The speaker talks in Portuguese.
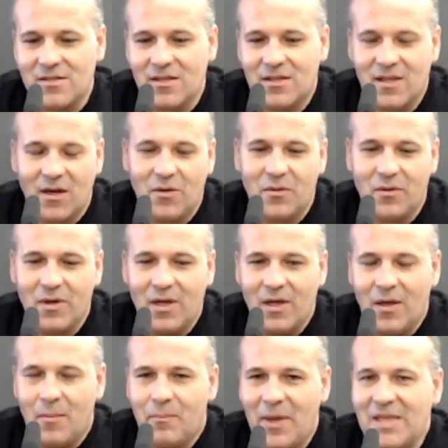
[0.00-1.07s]
Então,
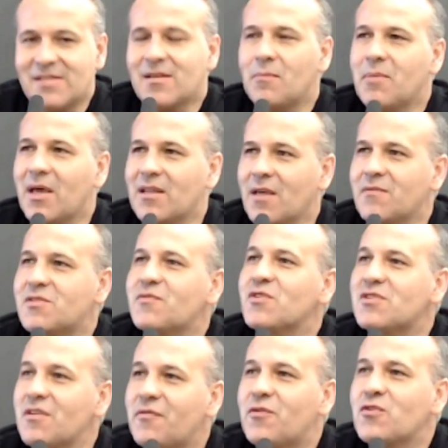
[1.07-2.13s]
Pensa bem, David, se
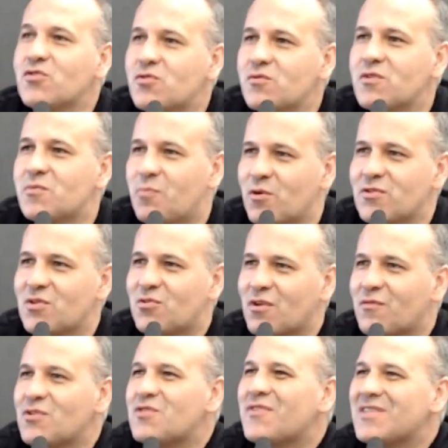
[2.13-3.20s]
você fosse um expositor,
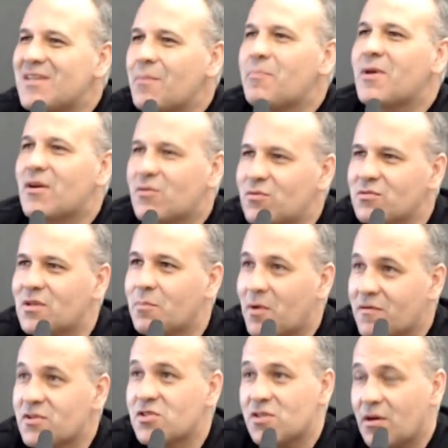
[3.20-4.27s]
vou te fazer a pergunta, porque
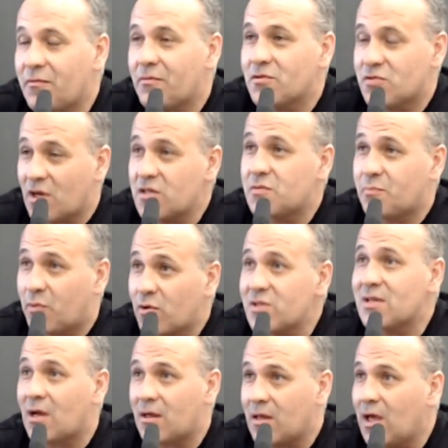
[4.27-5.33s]
você já, já expôs
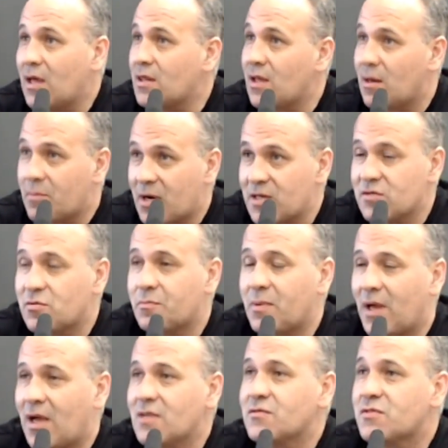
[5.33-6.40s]
na, na Brasil
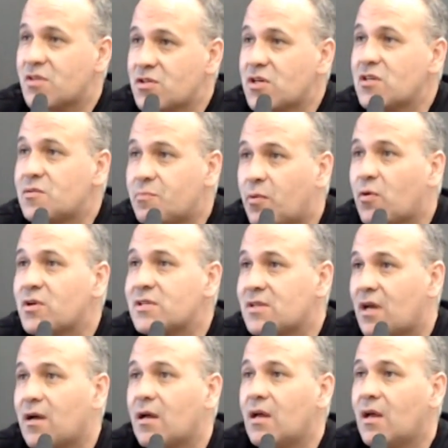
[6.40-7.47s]
Plástico, você já expôs
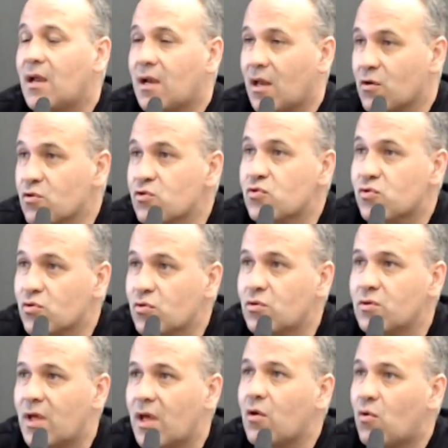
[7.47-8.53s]
na, lá no Sul, né?